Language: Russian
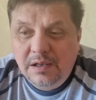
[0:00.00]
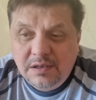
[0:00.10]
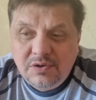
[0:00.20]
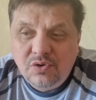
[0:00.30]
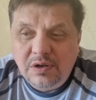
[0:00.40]

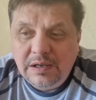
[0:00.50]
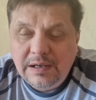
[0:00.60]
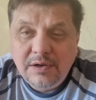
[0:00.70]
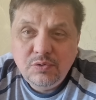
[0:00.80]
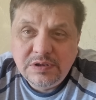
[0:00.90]
Но
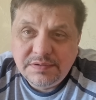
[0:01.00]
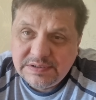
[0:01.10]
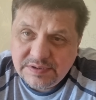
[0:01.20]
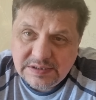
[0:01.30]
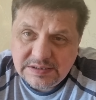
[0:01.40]
люди в
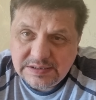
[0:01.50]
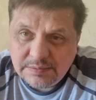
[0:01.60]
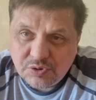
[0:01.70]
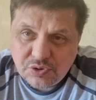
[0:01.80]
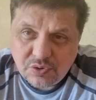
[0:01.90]
связи с
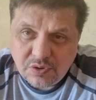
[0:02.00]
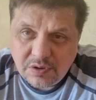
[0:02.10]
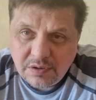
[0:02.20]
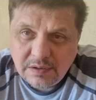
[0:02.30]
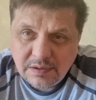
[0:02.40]
тем, что
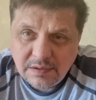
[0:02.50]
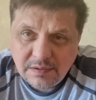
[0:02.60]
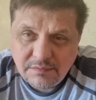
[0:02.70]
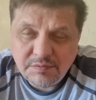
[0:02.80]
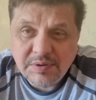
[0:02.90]

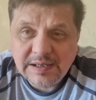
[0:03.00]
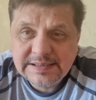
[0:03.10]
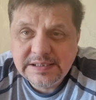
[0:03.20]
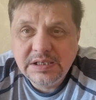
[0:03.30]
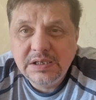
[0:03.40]

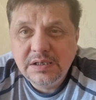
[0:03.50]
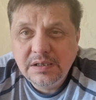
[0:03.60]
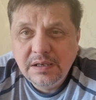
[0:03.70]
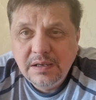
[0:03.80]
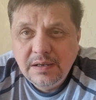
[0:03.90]
вибрации
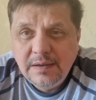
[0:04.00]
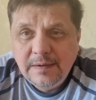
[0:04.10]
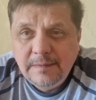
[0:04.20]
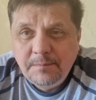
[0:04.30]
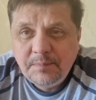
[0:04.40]
их
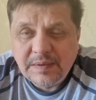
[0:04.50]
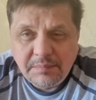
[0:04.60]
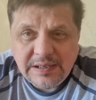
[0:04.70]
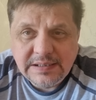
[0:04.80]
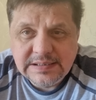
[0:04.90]

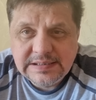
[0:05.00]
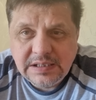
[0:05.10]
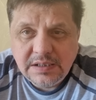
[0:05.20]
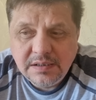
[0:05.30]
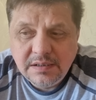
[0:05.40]
были
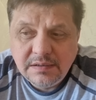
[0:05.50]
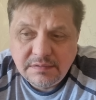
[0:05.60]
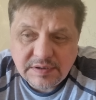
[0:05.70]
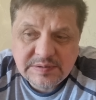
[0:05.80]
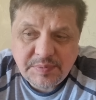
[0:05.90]
низки,
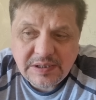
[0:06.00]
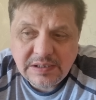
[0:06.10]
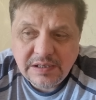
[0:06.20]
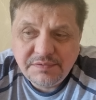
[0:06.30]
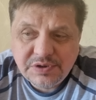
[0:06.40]

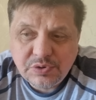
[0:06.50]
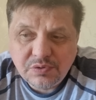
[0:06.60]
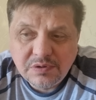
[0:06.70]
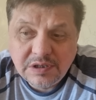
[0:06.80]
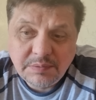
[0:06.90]
восприняли
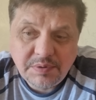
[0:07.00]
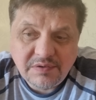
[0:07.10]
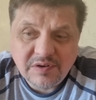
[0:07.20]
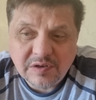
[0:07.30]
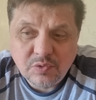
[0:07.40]
все и
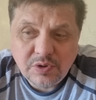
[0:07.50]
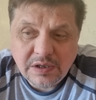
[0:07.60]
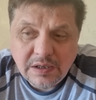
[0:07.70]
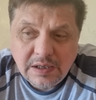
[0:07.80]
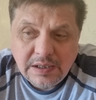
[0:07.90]

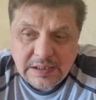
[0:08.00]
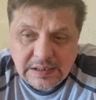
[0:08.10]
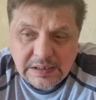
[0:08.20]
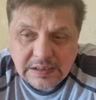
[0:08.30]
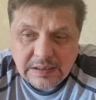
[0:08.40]
перевернули.
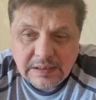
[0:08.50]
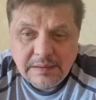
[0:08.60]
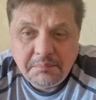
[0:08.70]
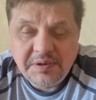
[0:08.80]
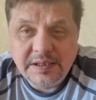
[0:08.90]
И
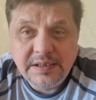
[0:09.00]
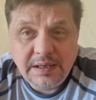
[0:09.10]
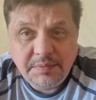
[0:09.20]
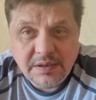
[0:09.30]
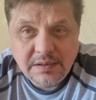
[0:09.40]

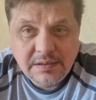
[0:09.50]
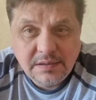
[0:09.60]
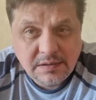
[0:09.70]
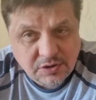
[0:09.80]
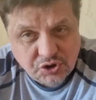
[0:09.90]
плодами,
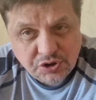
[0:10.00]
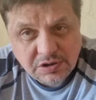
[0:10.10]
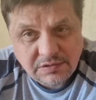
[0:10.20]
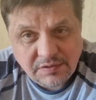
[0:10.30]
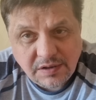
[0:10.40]
и
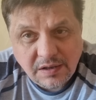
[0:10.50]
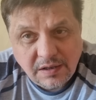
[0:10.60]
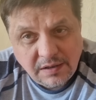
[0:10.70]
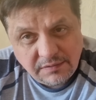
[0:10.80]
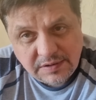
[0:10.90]
жертвой,
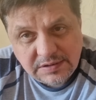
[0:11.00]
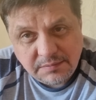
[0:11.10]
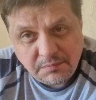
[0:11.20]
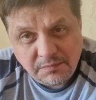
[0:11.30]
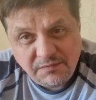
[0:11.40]

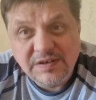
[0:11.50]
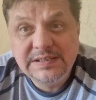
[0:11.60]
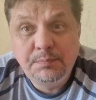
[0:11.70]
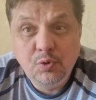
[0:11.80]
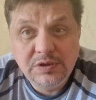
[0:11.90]
видите,
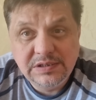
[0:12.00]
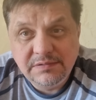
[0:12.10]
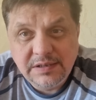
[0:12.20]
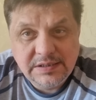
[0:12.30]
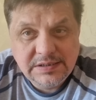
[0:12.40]

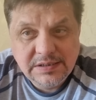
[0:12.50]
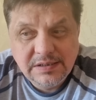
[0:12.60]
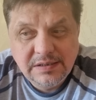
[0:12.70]
воспользовались